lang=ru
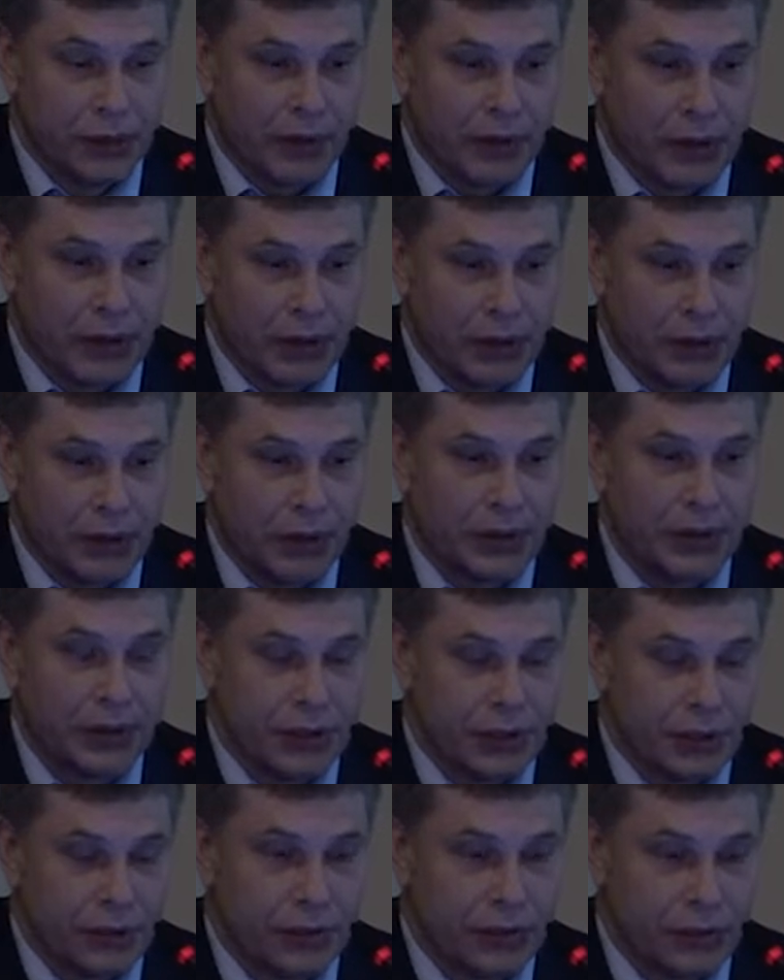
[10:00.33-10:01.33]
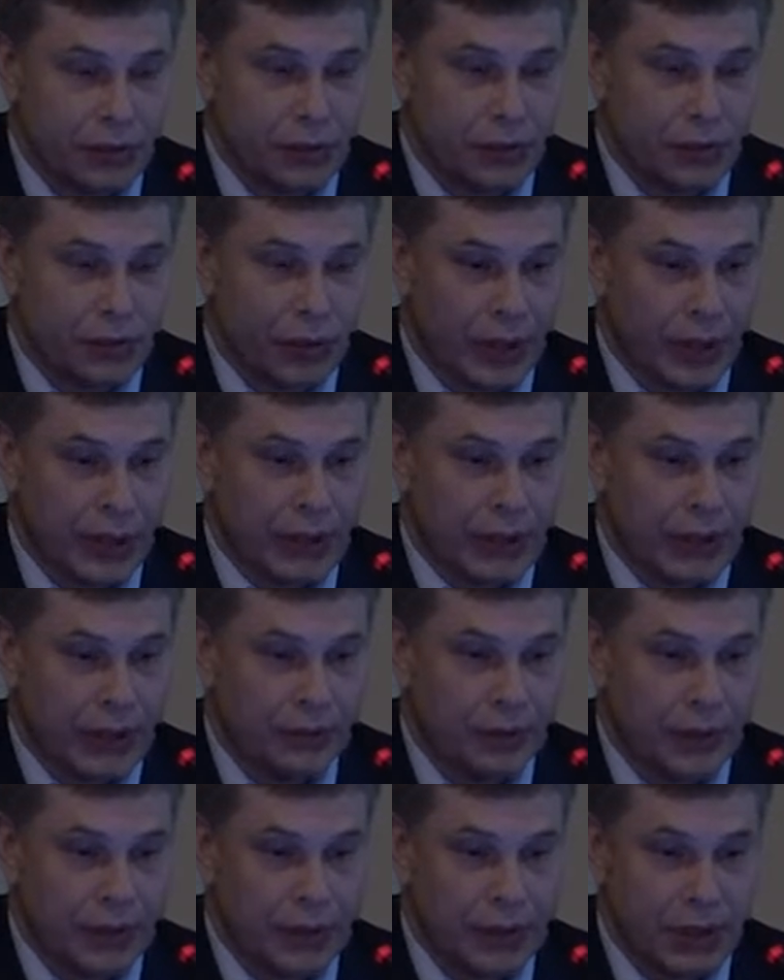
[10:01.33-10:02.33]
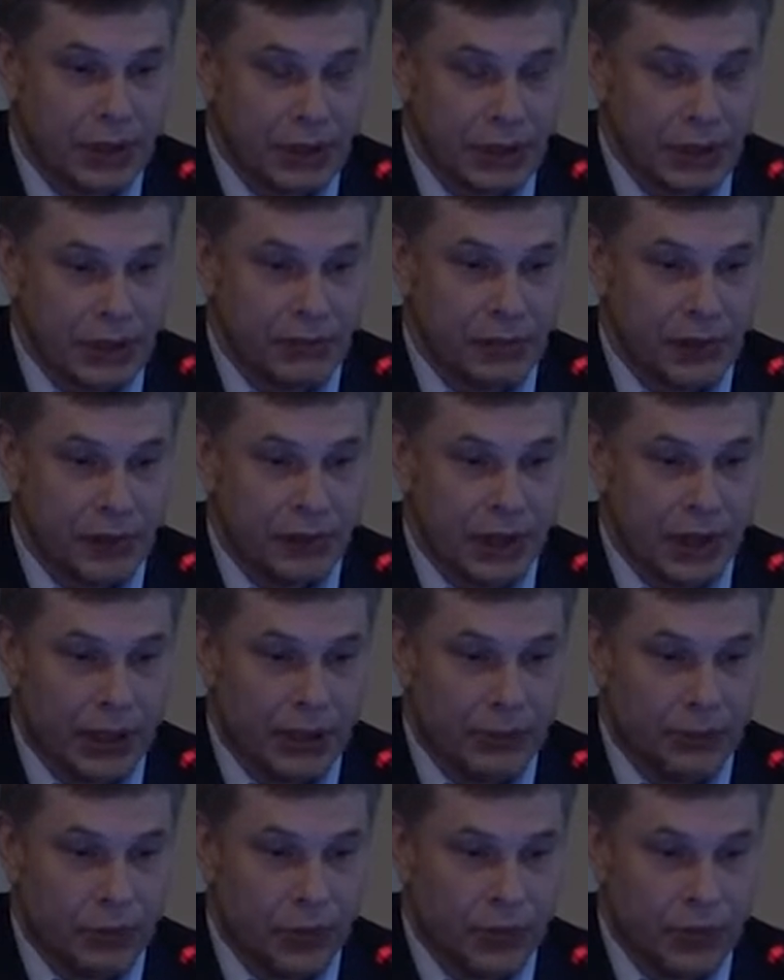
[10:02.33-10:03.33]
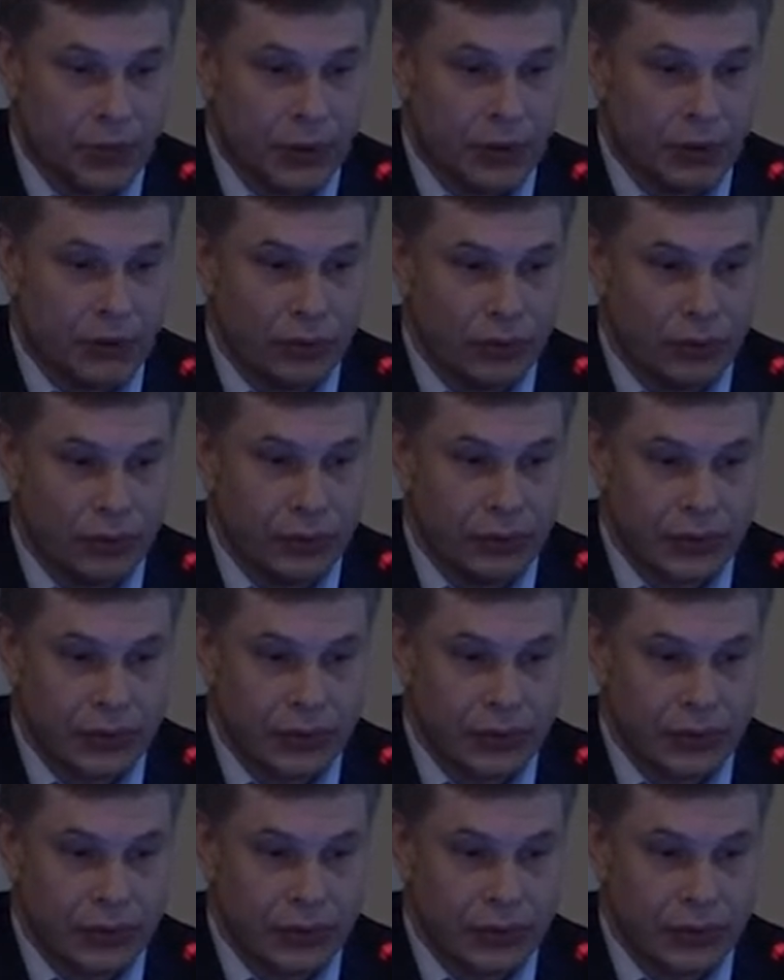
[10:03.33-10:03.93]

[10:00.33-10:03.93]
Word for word: он сопровождался, естественно, что разгерметизацией плевральной полости,